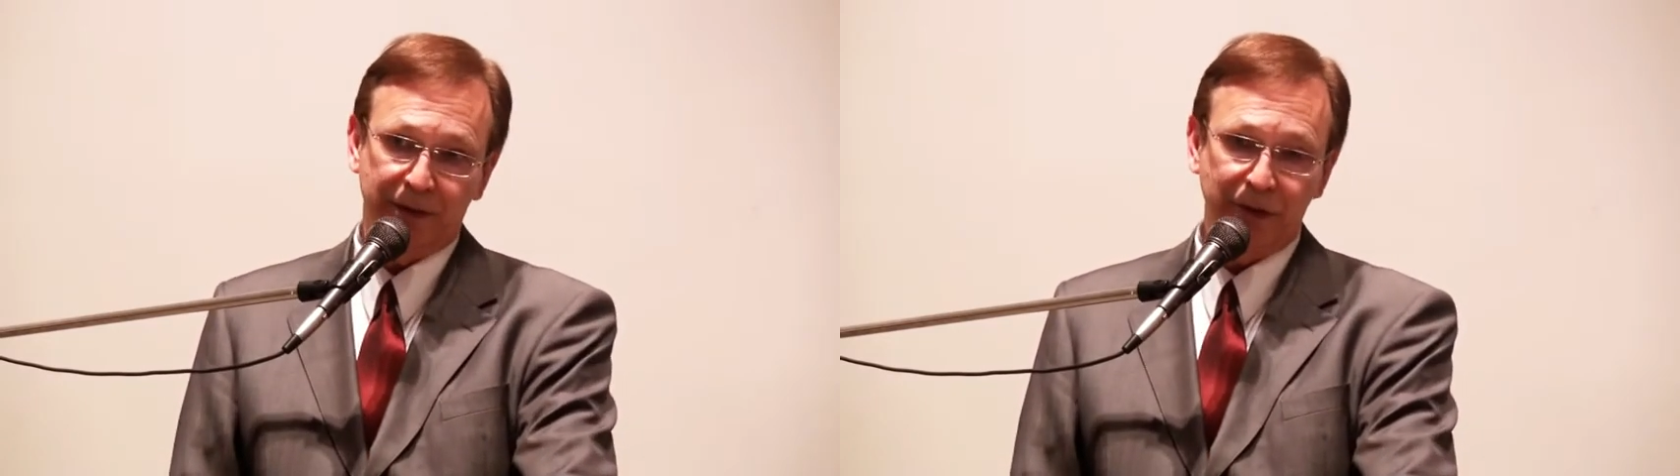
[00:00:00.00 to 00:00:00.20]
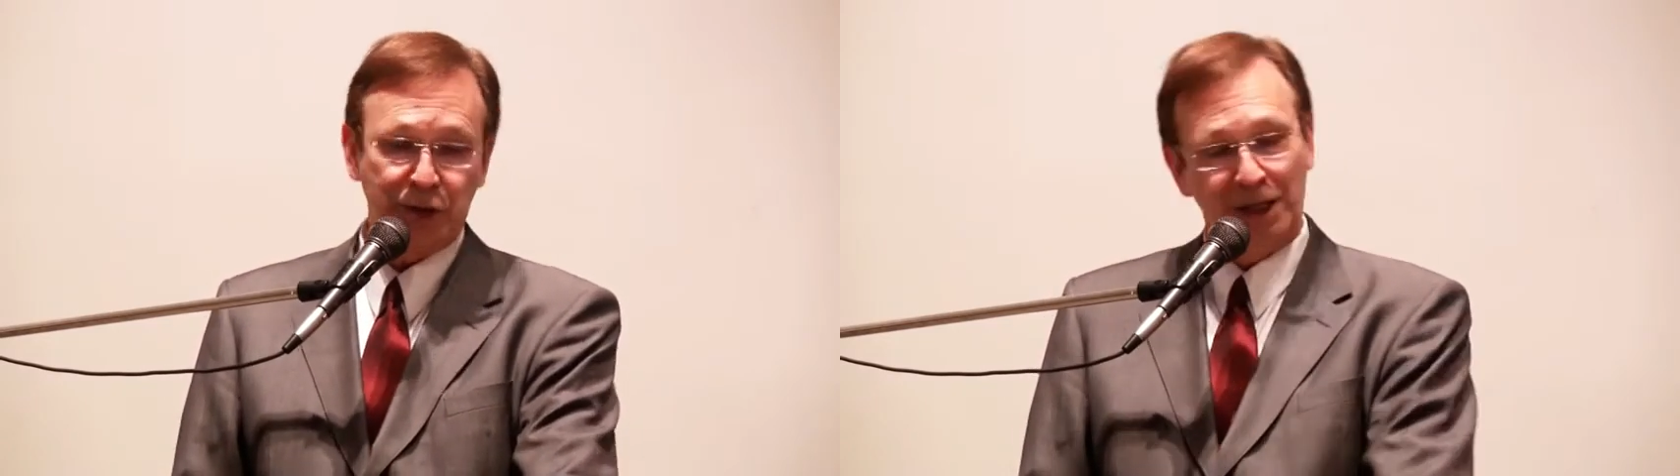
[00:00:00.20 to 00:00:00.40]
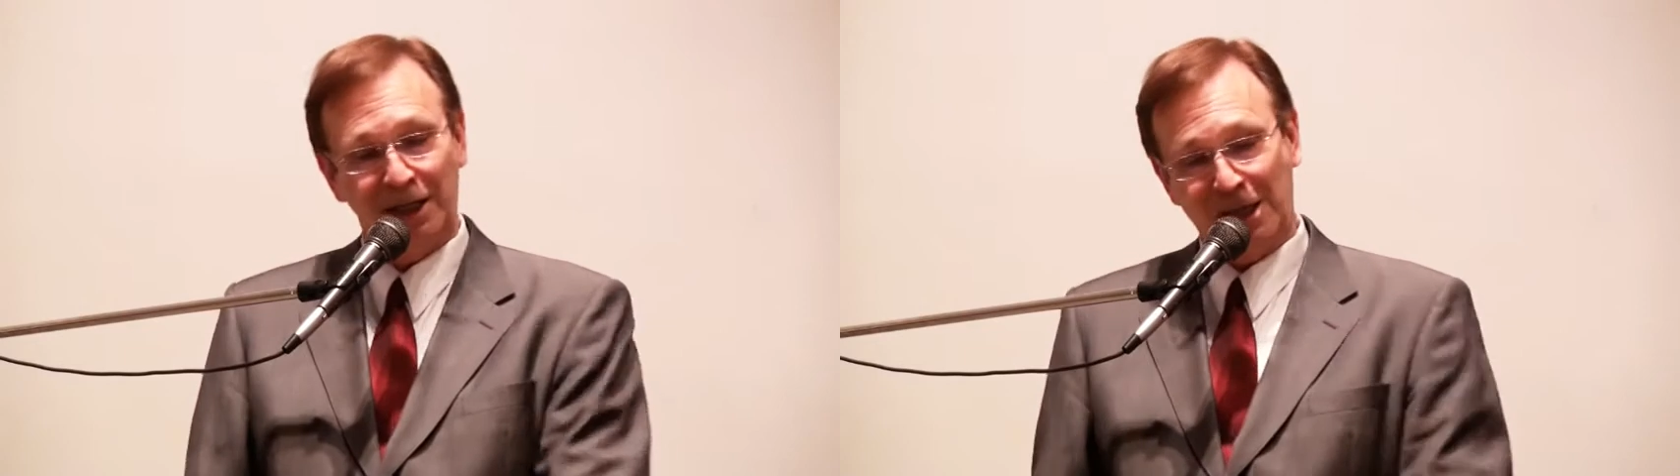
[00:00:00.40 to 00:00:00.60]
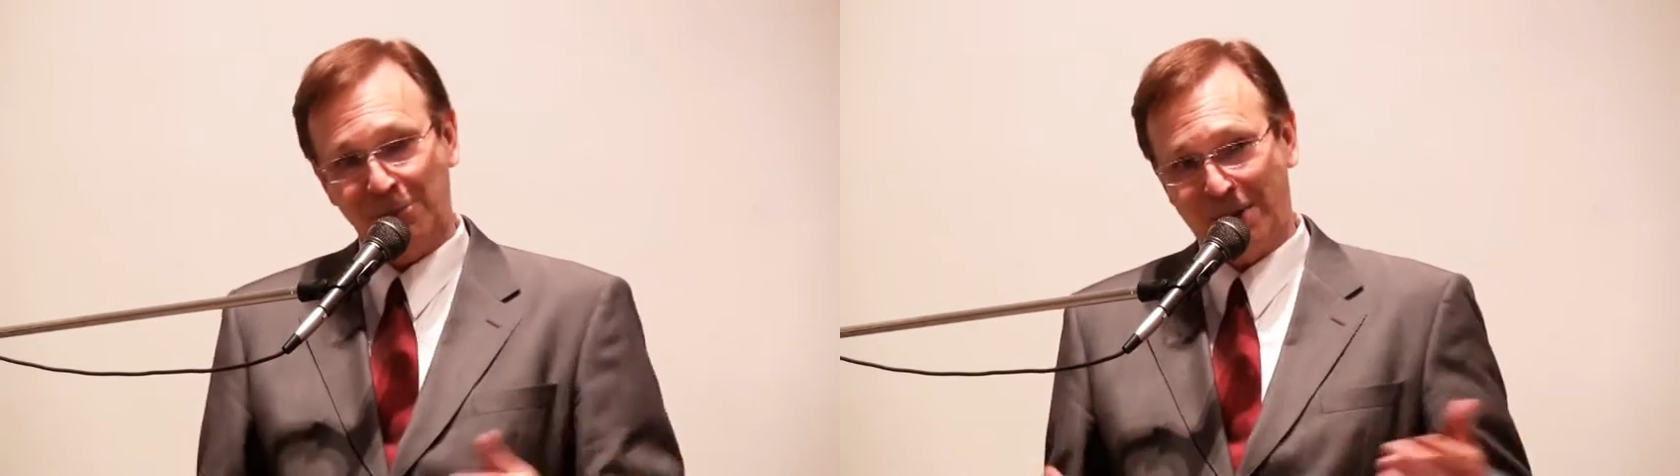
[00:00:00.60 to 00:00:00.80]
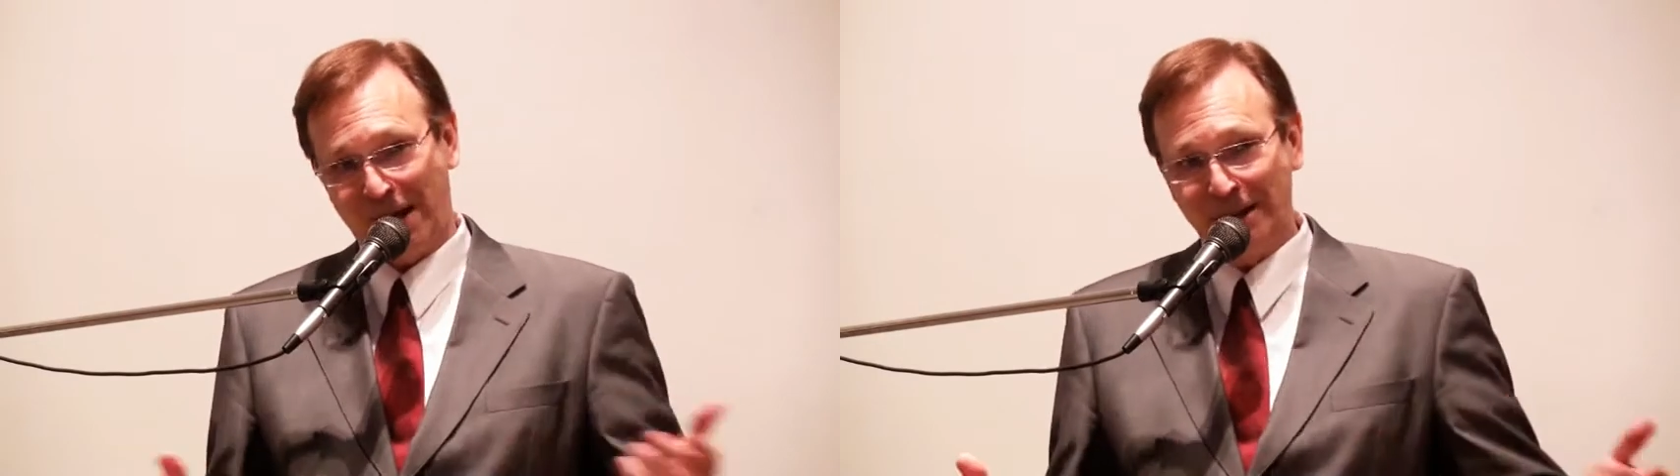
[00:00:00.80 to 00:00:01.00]
S'il n'était
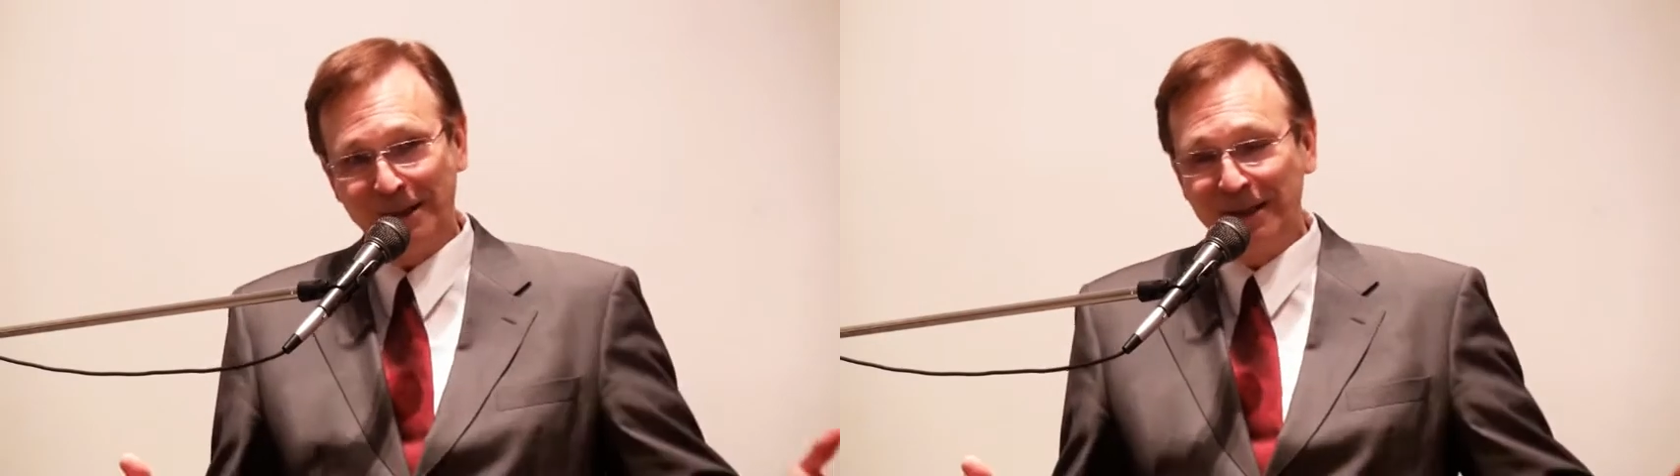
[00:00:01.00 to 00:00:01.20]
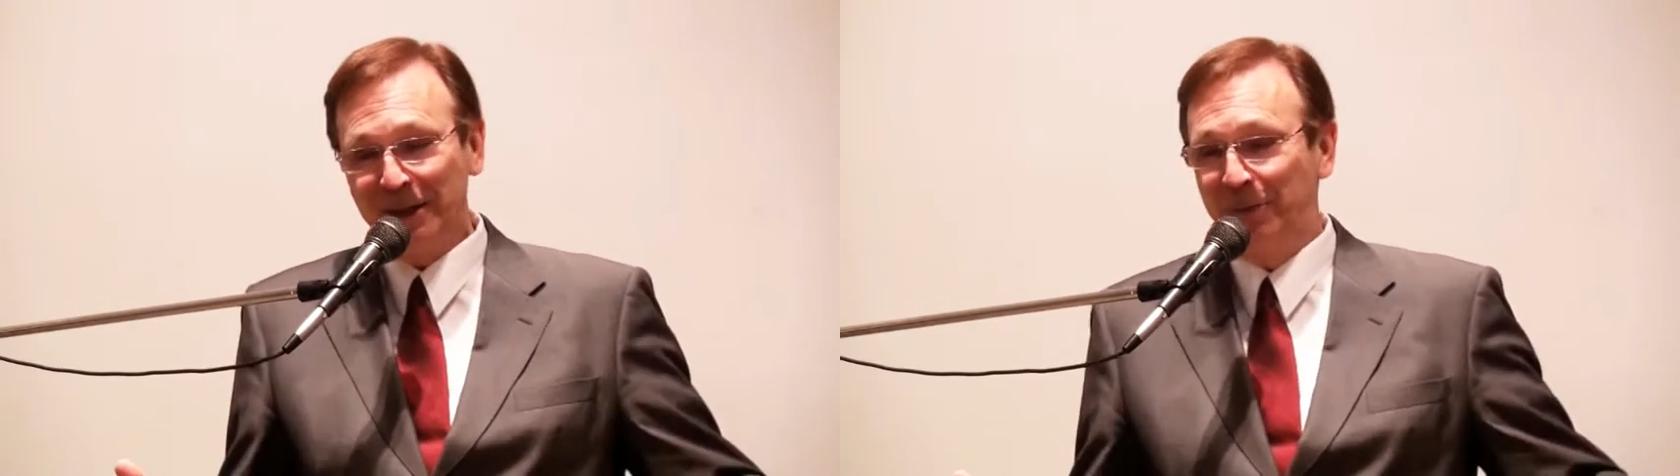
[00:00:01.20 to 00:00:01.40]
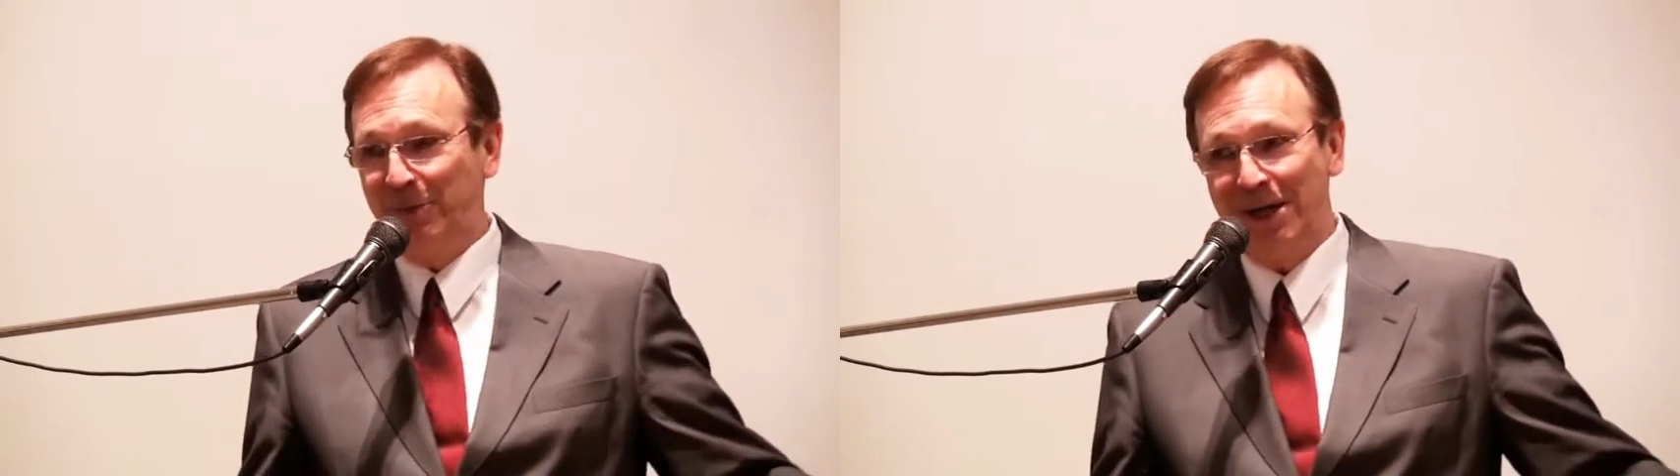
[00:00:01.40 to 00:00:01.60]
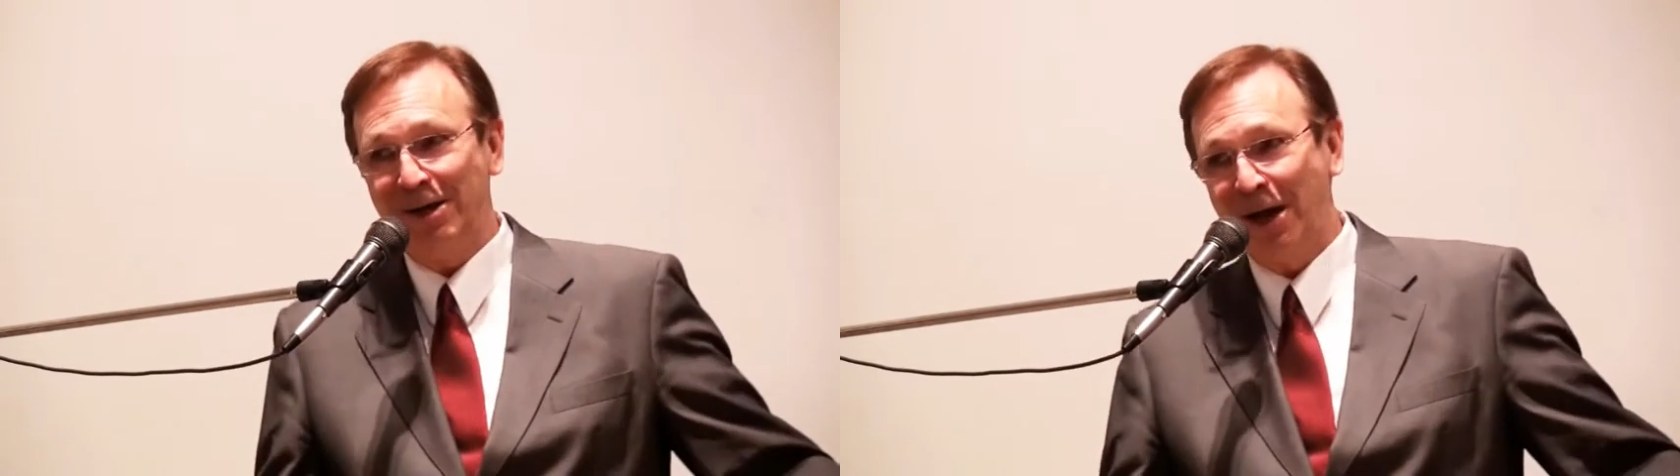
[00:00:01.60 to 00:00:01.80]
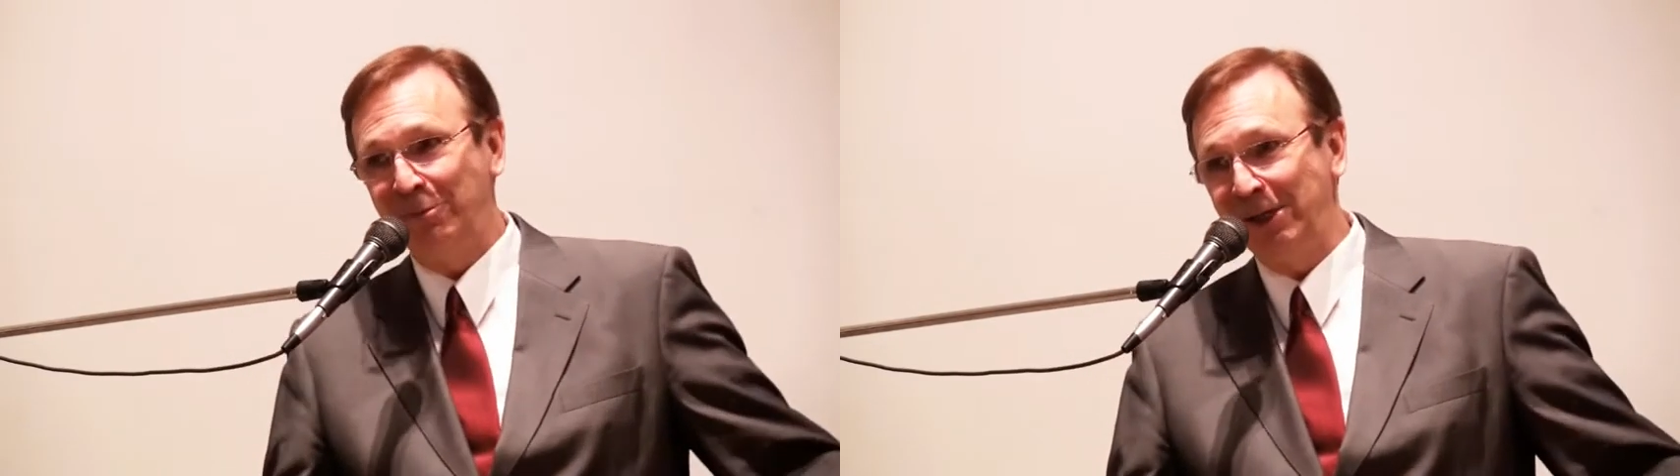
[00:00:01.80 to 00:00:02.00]
pas bien
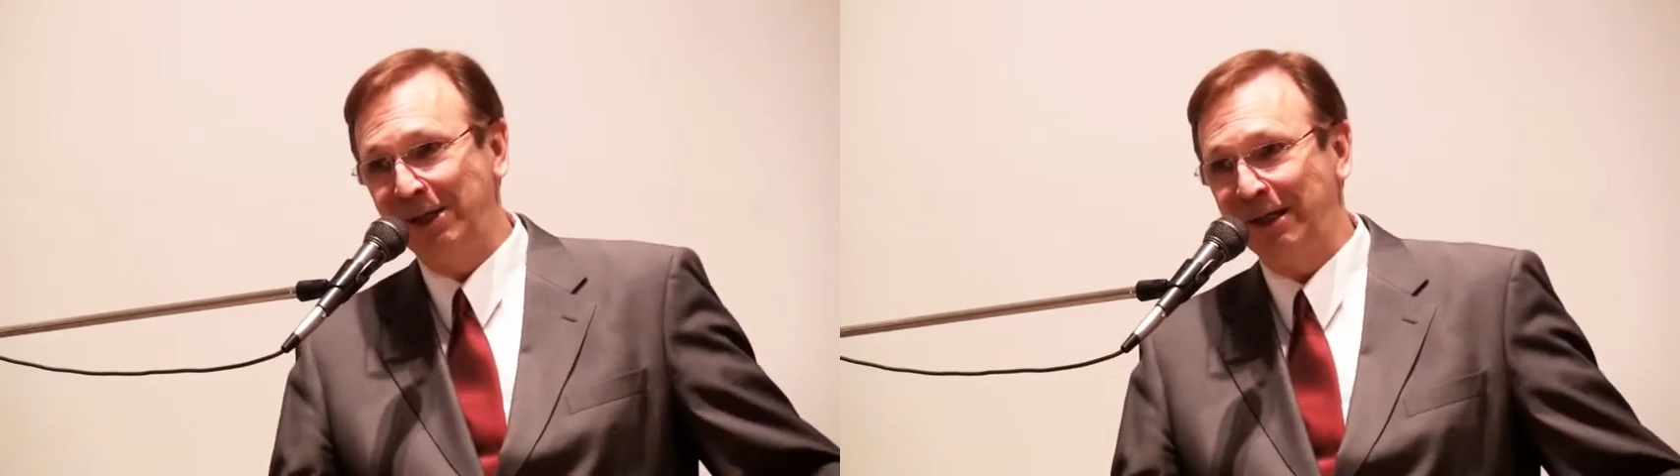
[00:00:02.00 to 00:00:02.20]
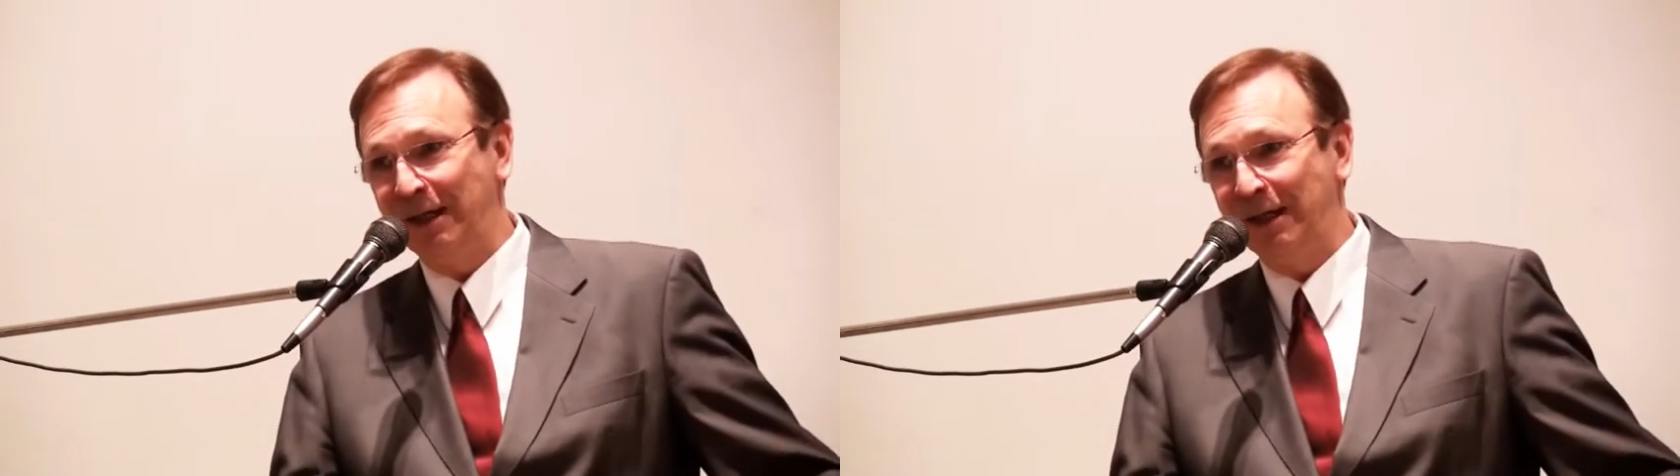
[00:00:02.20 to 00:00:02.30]
habillé,